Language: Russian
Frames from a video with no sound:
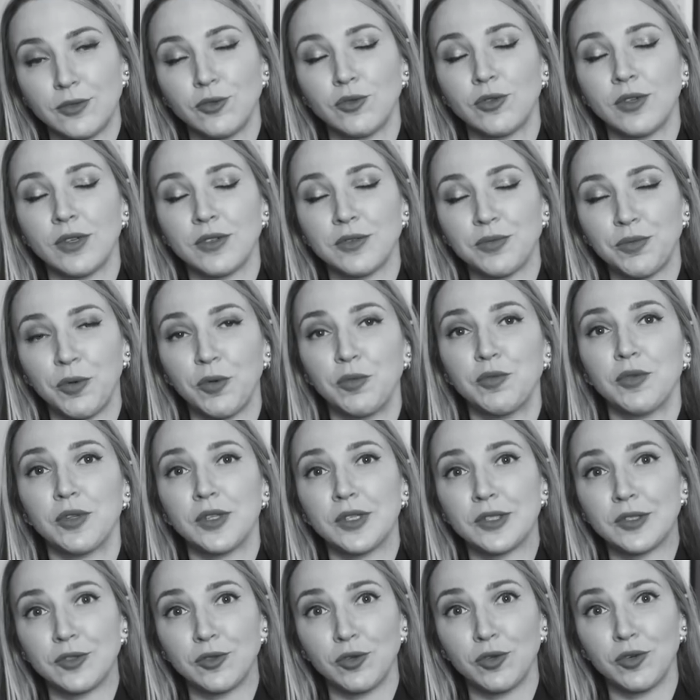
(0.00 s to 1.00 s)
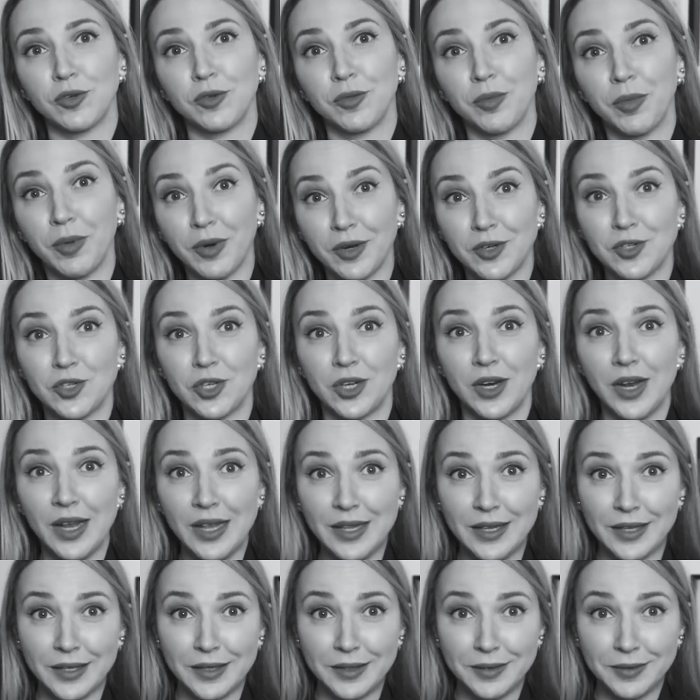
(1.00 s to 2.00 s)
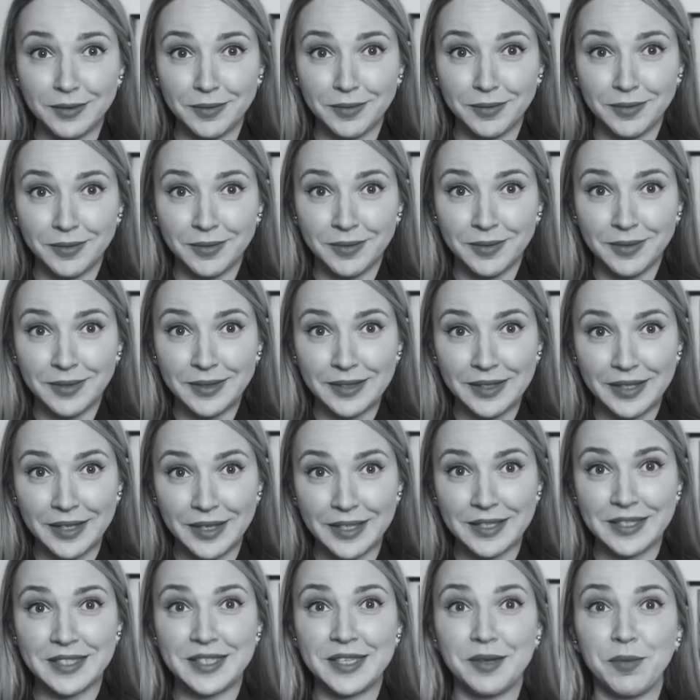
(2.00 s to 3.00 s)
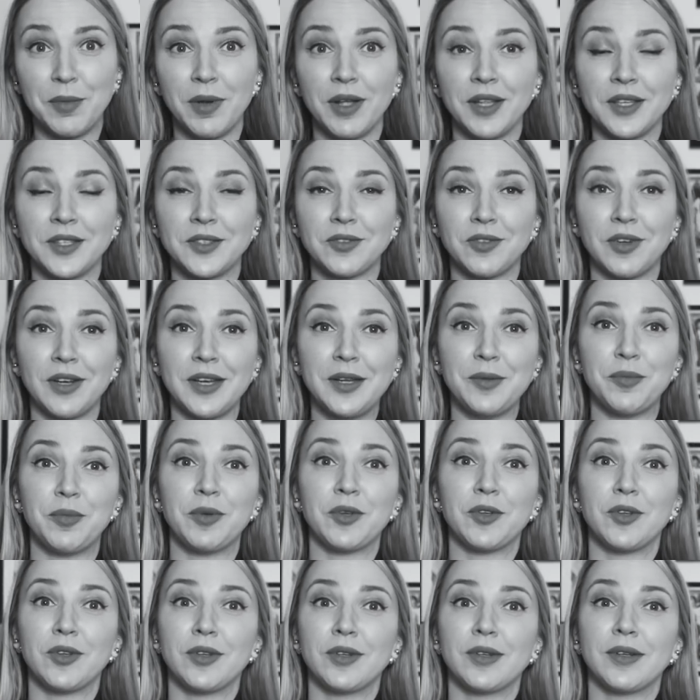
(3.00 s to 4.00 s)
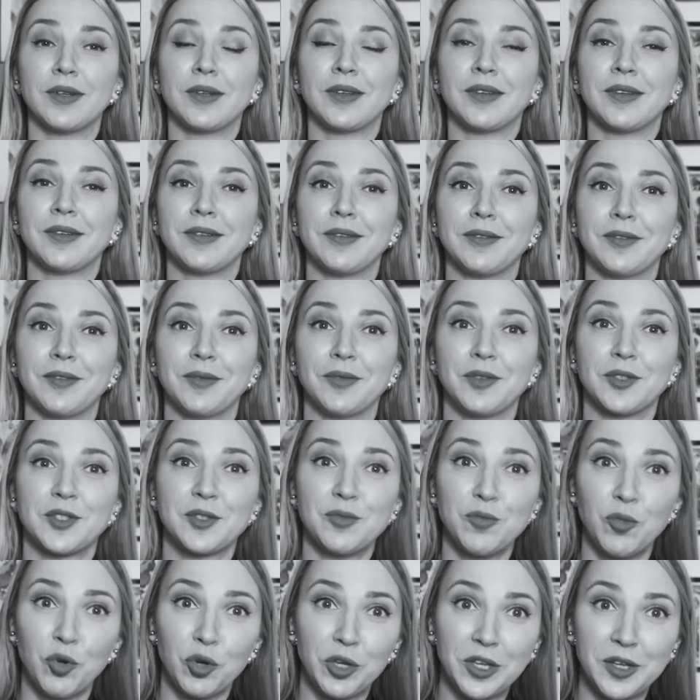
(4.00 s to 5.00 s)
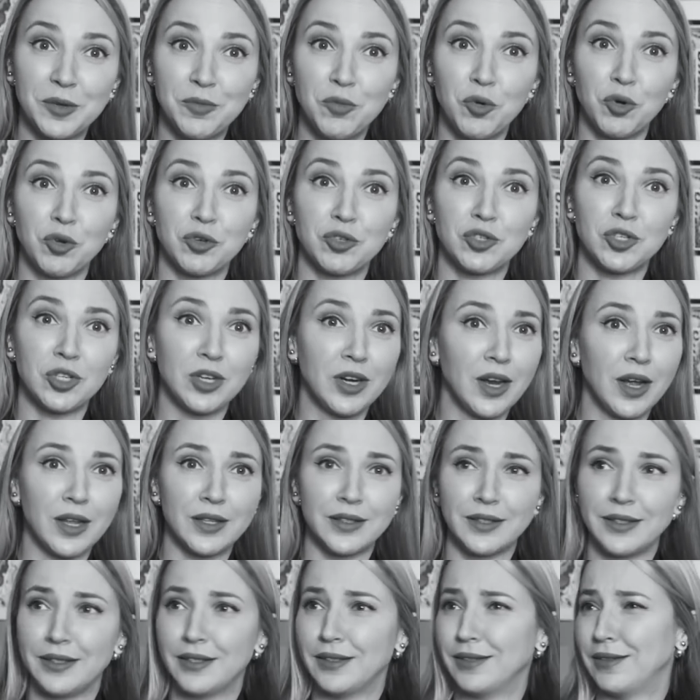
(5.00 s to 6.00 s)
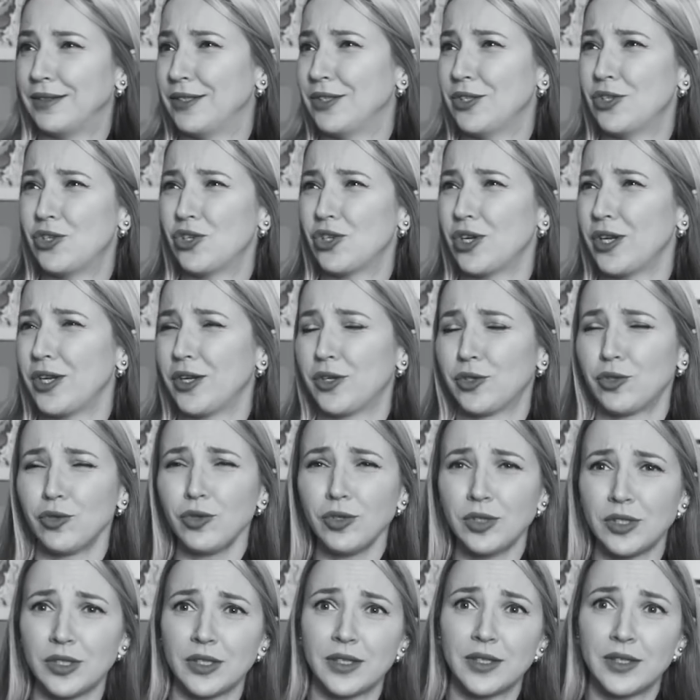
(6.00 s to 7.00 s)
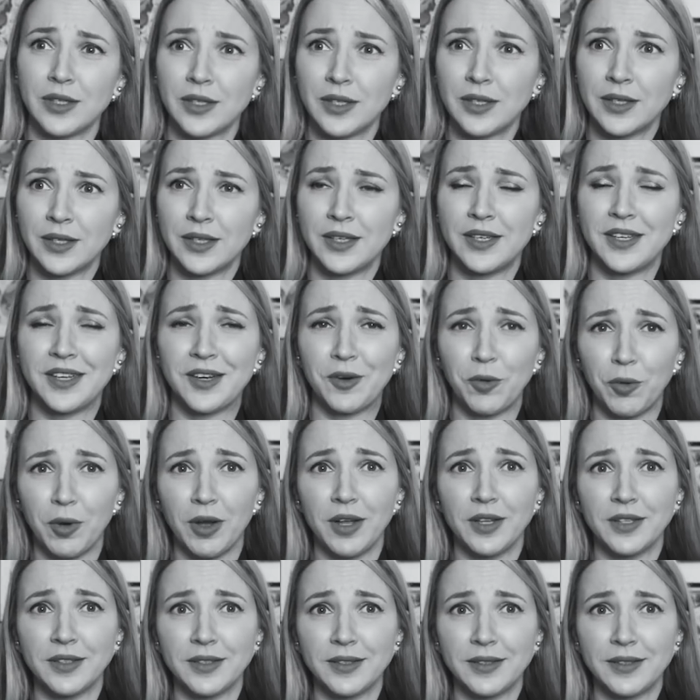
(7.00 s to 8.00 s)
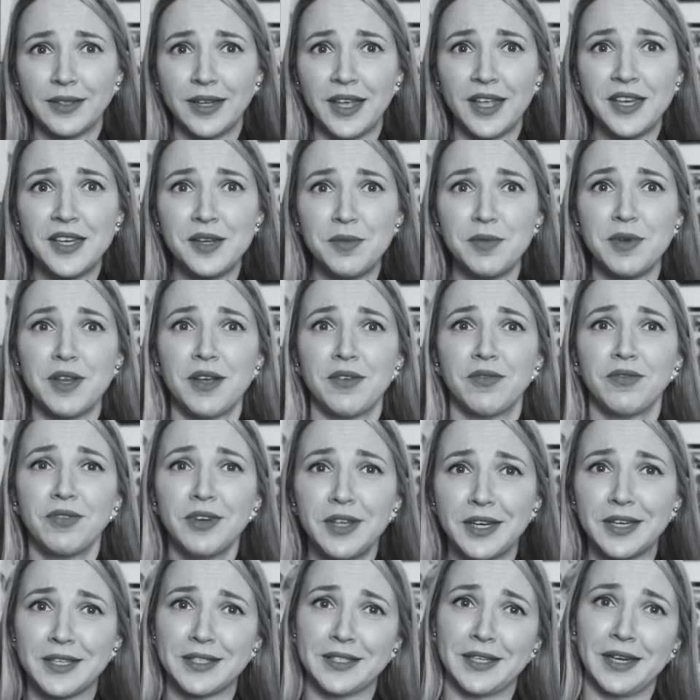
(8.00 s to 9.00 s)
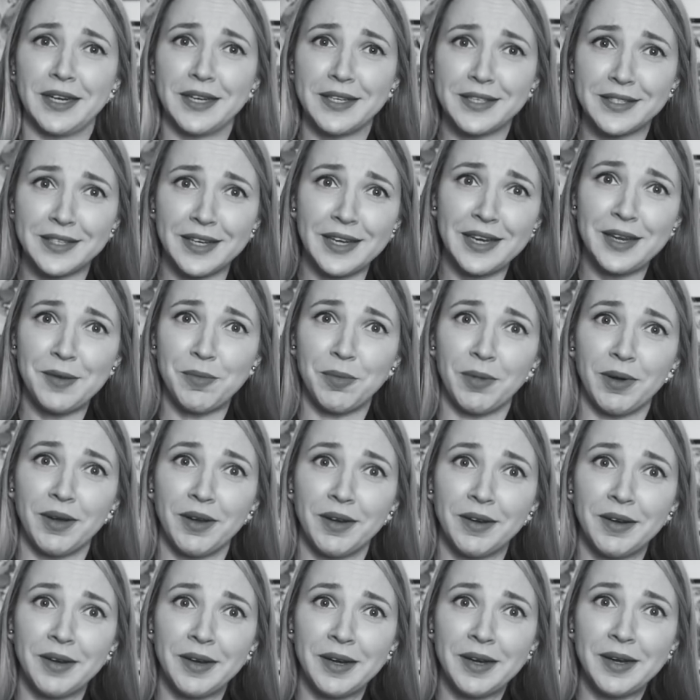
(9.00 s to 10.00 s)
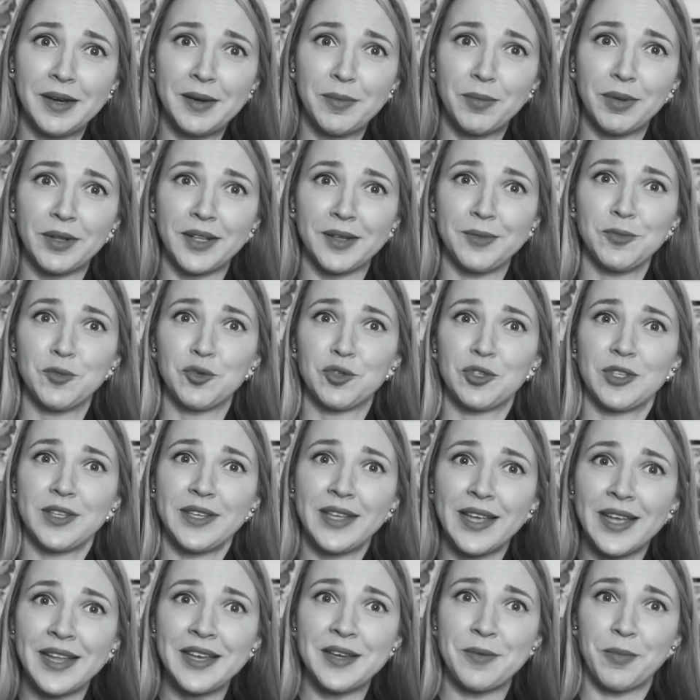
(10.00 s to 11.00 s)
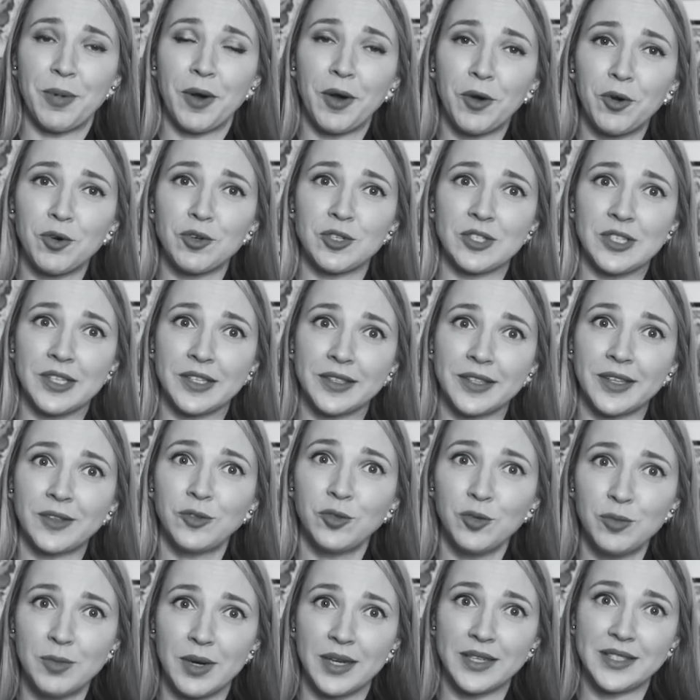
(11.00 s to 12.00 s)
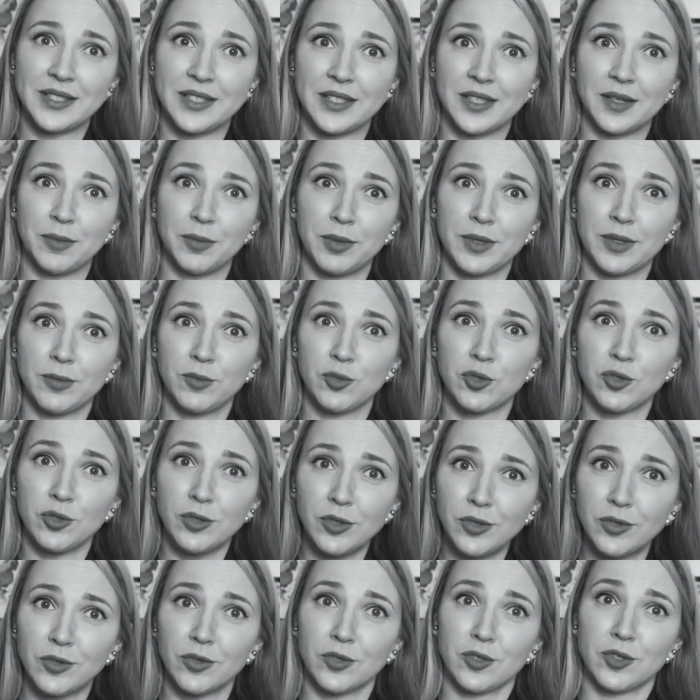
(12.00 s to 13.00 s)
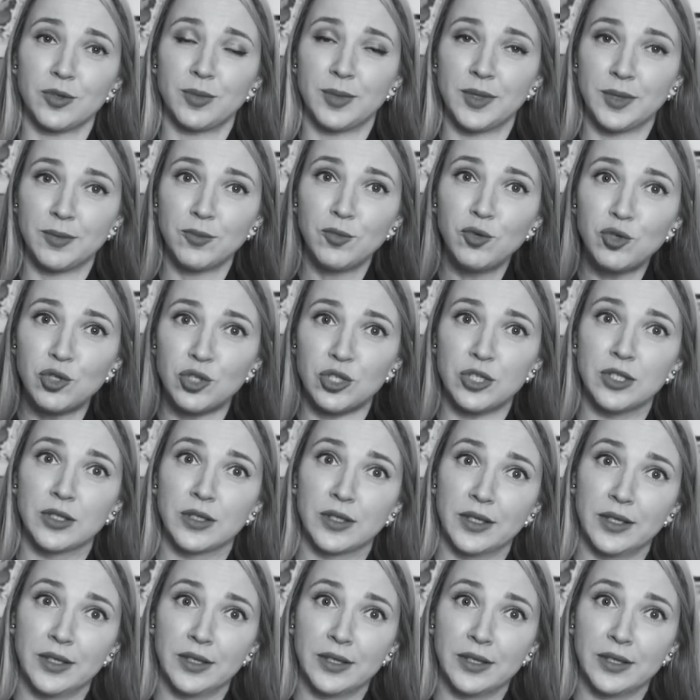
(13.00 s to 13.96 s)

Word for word: Тут я вспомнила историю про Жигана. Я снималась в клипе Смоки Мо, Джиган и диджей кто-то, Ник Ван, и они меня вырезали из клипа, потому что я не похожа на тату-мастера, потому что он должен быть мужчиной.